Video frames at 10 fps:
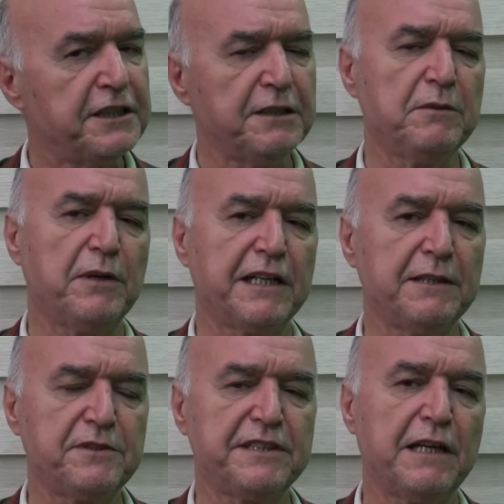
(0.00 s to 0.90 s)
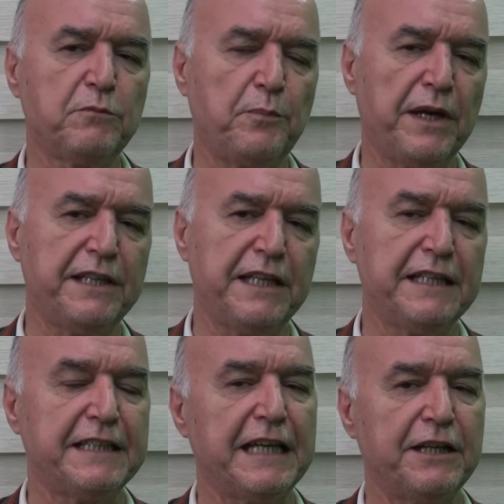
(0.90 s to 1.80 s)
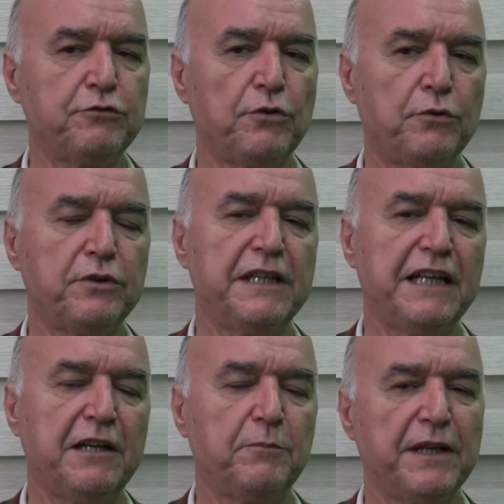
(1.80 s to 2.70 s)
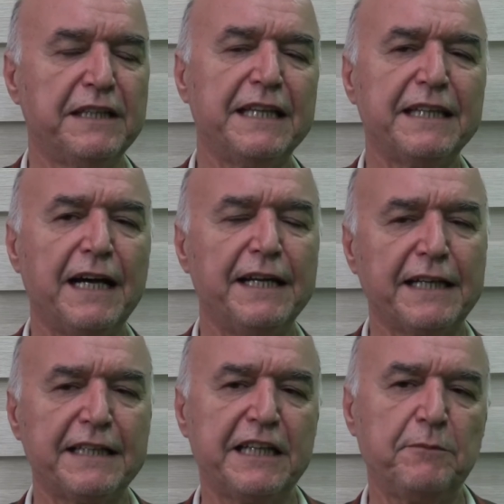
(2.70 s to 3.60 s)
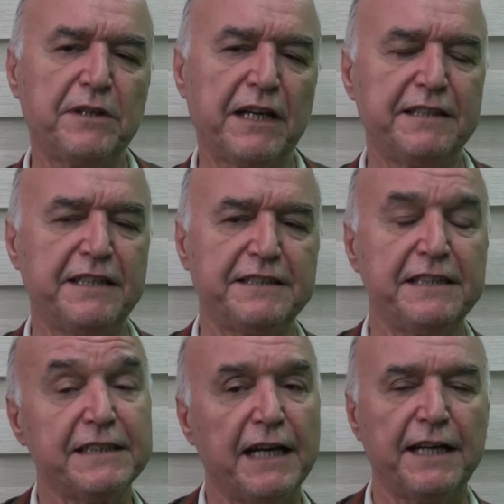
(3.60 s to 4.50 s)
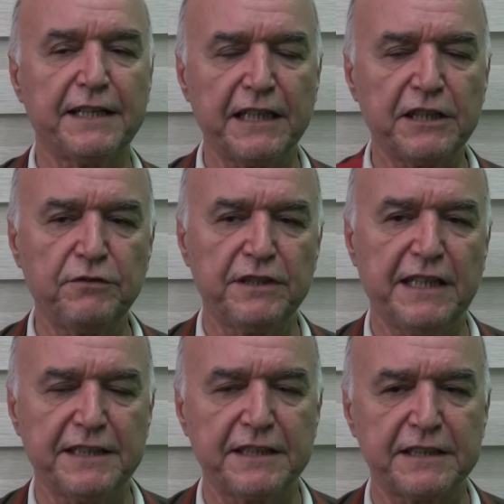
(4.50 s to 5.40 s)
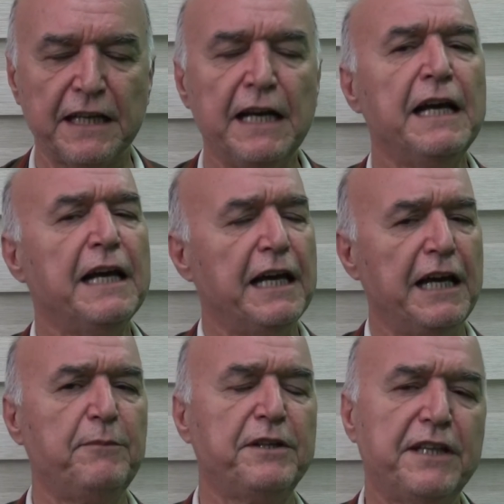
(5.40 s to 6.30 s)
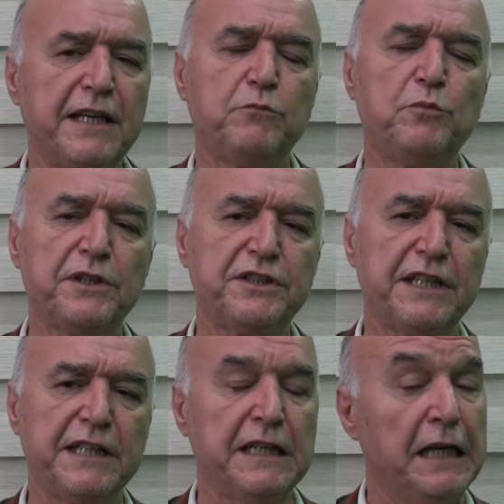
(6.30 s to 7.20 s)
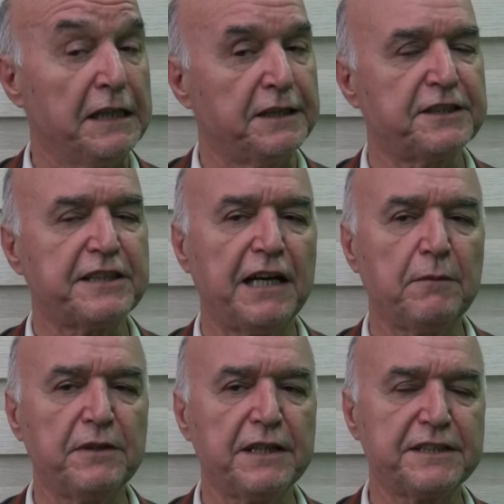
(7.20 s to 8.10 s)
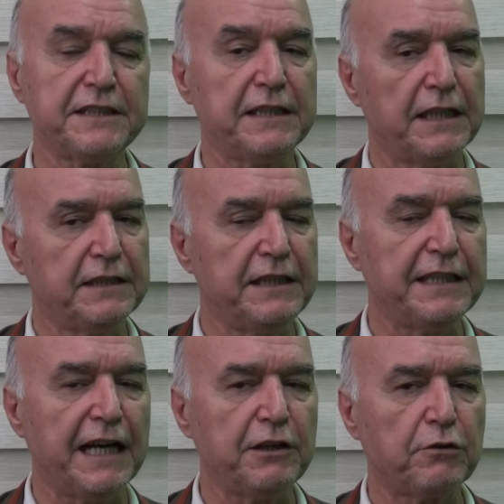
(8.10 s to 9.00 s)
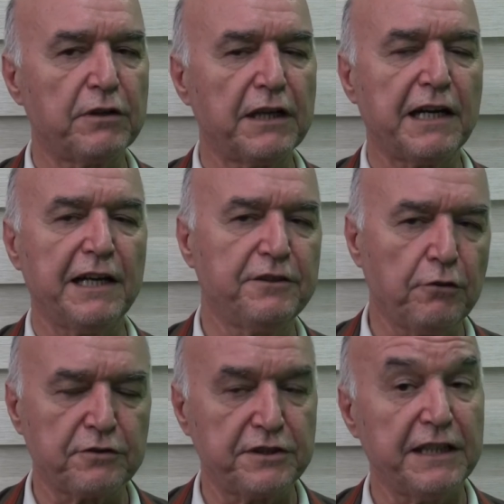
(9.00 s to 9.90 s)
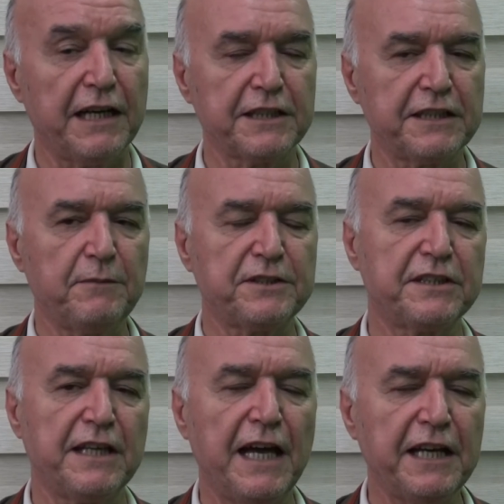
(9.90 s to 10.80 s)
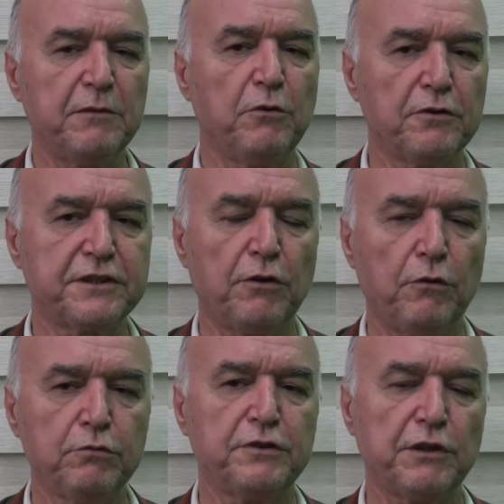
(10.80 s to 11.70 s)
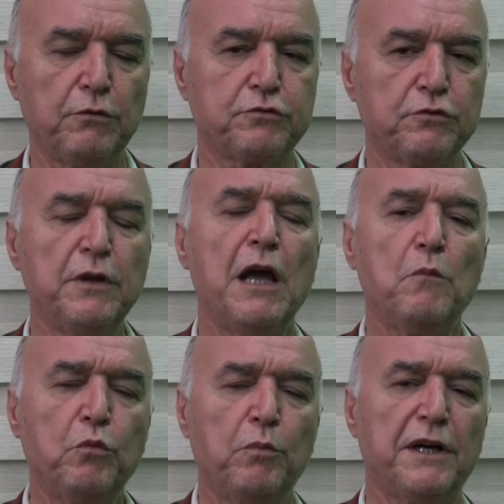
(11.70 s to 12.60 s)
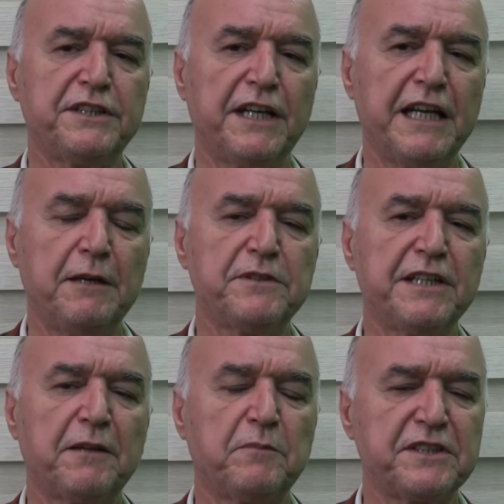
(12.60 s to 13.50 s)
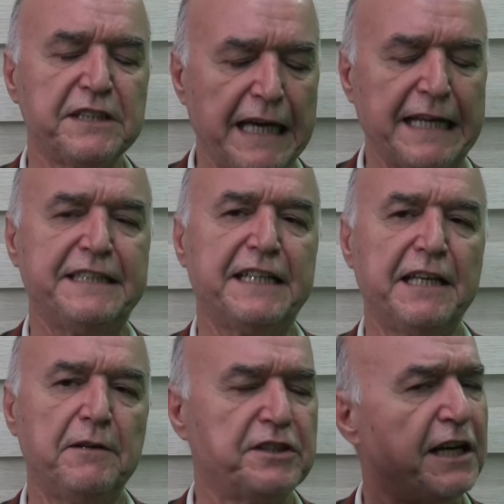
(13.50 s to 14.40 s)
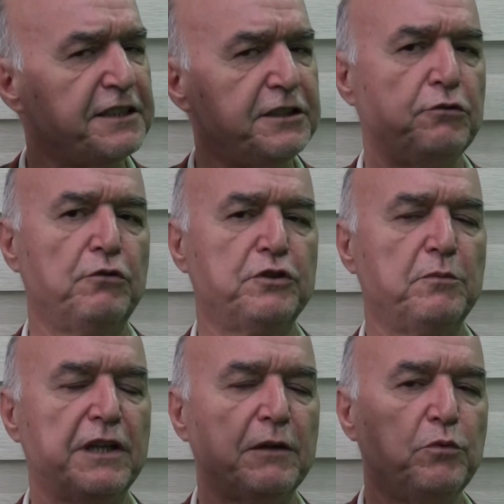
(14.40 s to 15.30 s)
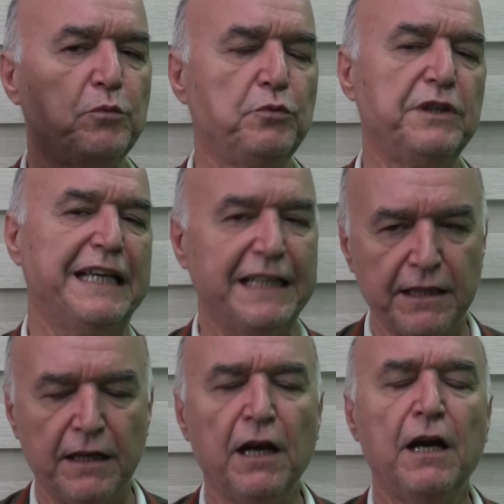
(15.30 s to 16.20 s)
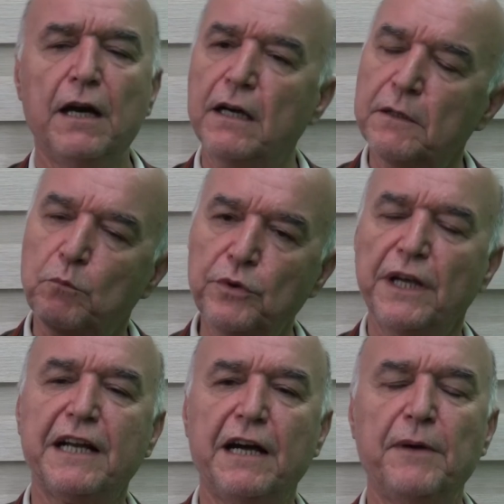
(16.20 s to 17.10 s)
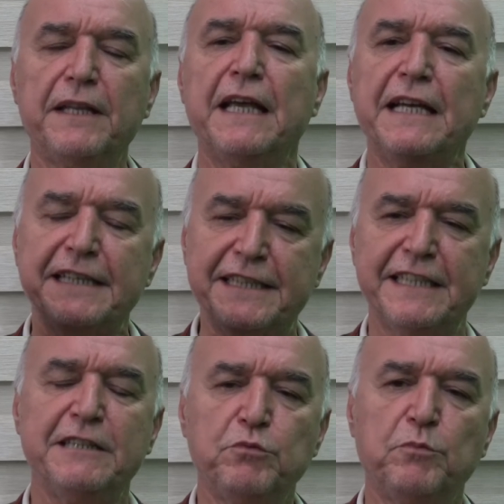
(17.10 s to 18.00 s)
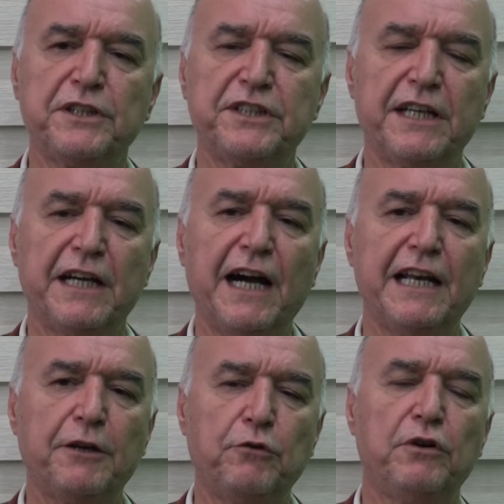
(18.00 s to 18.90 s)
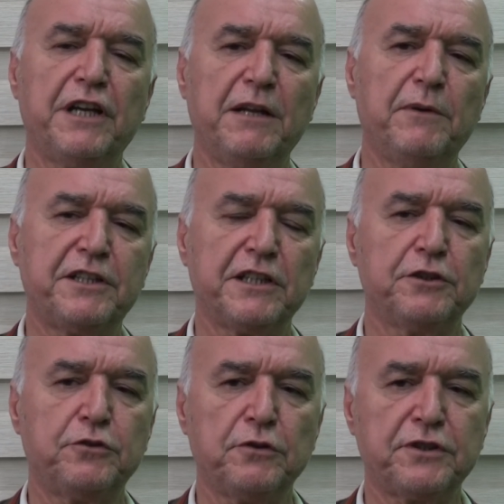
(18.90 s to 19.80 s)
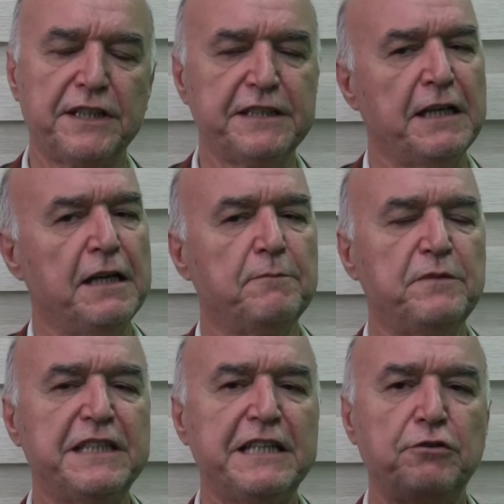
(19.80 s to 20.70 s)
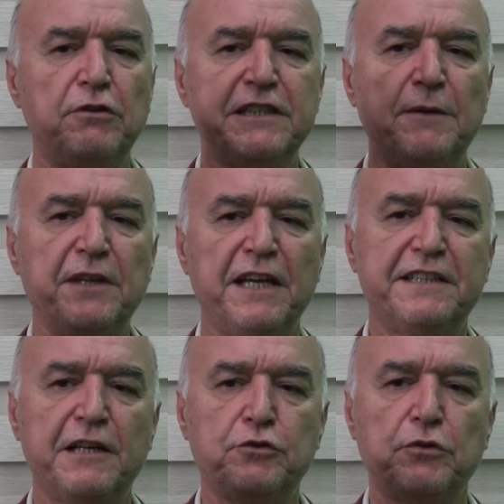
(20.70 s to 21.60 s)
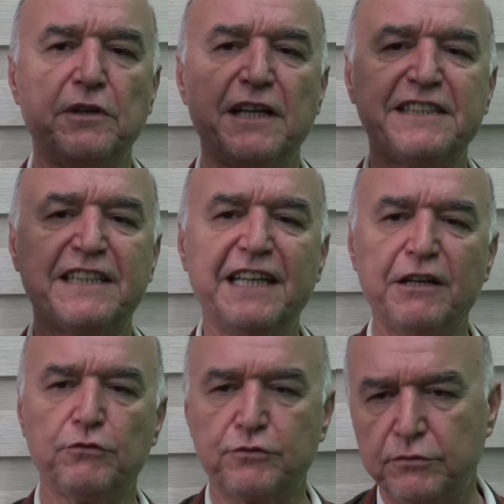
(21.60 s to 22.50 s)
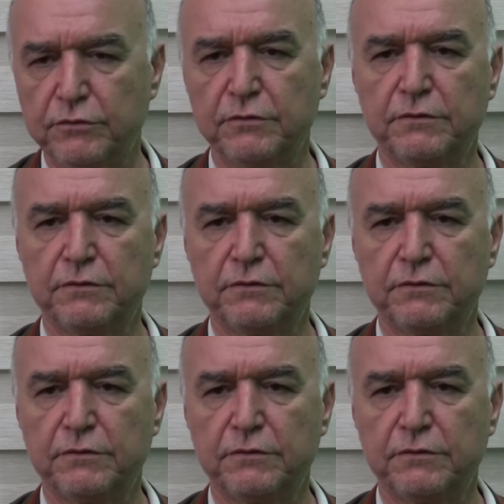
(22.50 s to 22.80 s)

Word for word: Şimdi bakalım sizler bu PYD'yi terörist örgüt ilan etmekten daha ne kadar imtina edeceksiniz, daha ne kadar kıvıracaksınız. Elbette bu başarıyı kıskanmanızı liderler olarak anlıyoruz. Zira altılı masada her kim olsa olursa olsun bu başarıya imza atması gerçekten şahsi görüşüm olarak mümkün değildi. Buna rağmen siz bu başarıyı hala gölgelemeye çalışıyorsanız bize söyleyeceğim tek şey şu. Yazıklar olsun.